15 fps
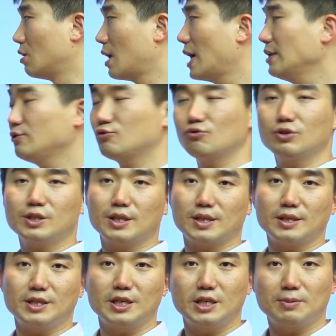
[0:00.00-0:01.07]
한 줄은
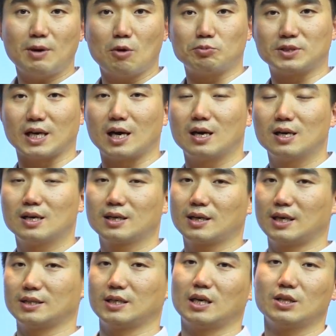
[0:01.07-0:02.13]
최대
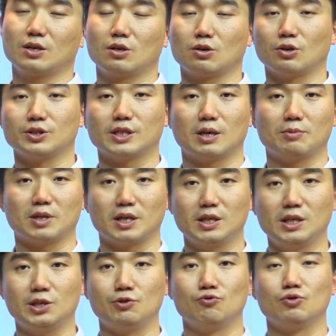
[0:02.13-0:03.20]
70아홉자까지 하는 걸 권장합니다.
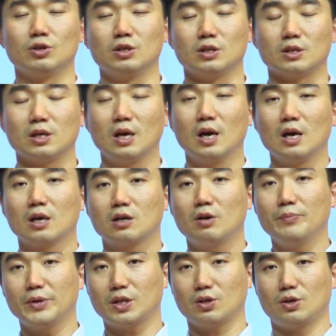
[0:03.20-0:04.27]
이 이유는
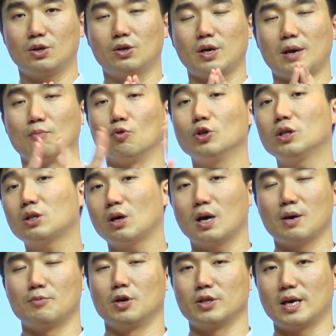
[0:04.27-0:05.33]
컴퓨터의 모니터
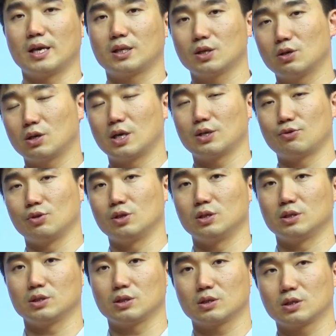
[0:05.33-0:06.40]
화면에 들어갈 수
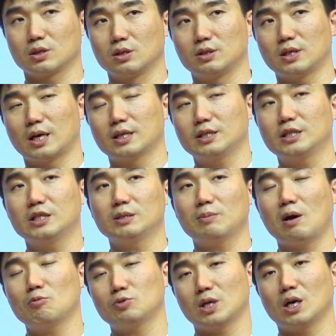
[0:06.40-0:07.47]
있는 글자가
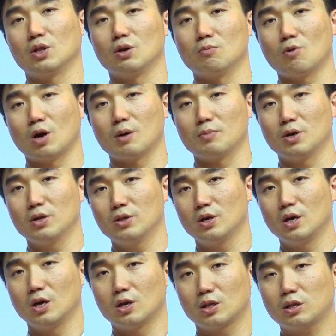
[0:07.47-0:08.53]
70아홉자가 넘어가면
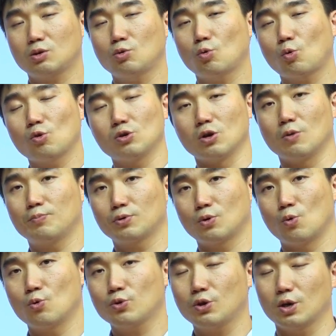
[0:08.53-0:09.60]
스크롤을
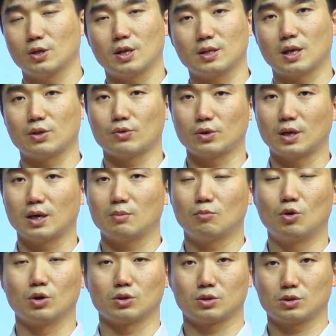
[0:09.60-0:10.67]
옆으로 옮겨야 된다던가,
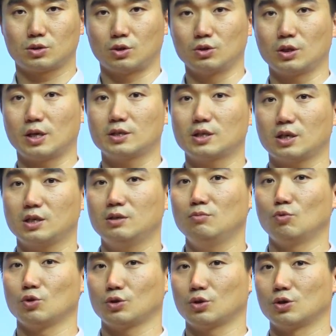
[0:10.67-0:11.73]
뭐 저는 굉장히 큰
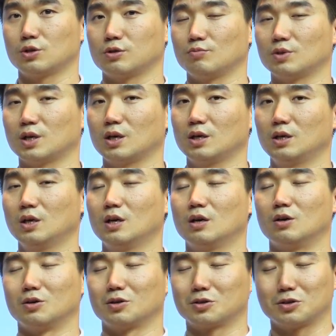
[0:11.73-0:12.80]
모니터를 씁니다.
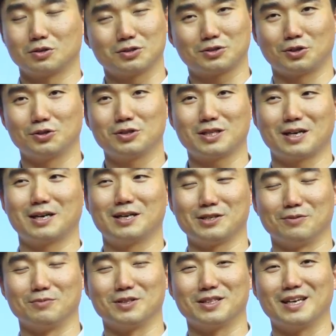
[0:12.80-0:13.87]
그건 저는
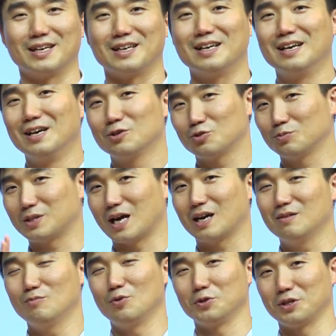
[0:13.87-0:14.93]
상관이 없는데 좀
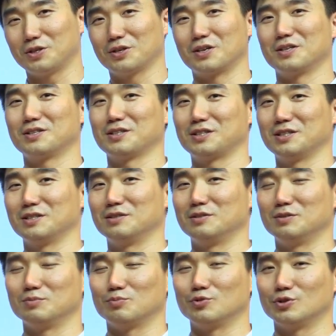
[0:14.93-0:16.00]
작은 모니터를
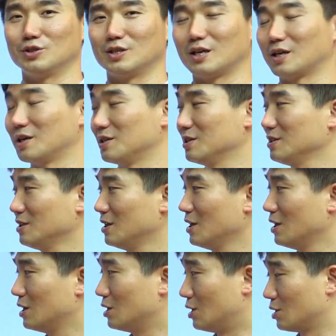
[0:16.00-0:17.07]
쓰시는 분들에게는
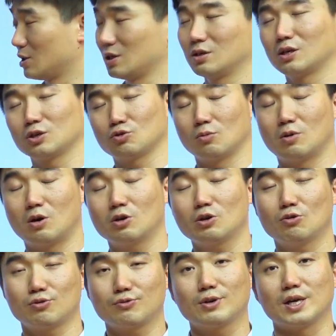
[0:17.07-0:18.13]
이런 게 좀
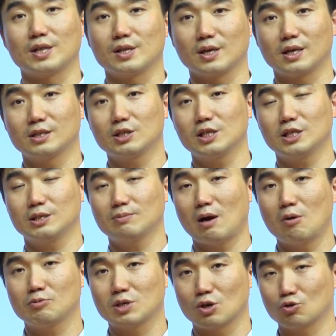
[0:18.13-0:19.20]
어려울 수가 있으니까
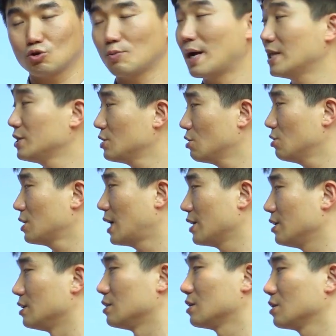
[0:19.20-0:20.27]
70아홉자로 좀 한정을
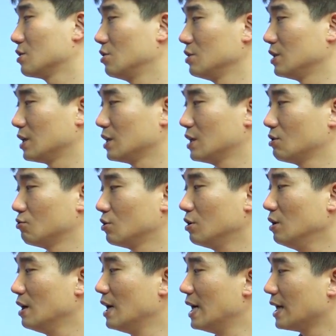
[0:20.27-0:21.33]
하는 그런 얘기를
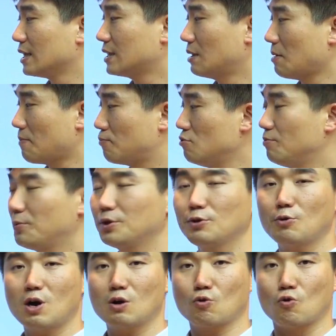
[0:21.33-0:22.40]
하고요. 그 다음에
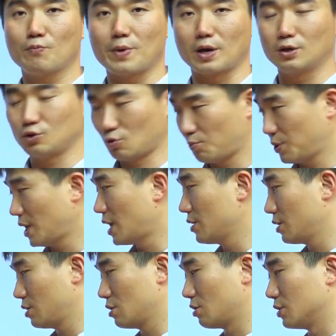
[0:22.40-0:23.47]
불필요한 공백은 좀
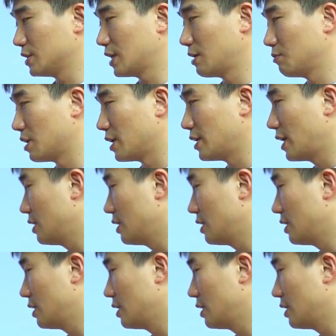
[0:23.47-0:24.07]
피하는 걸 권장합니다.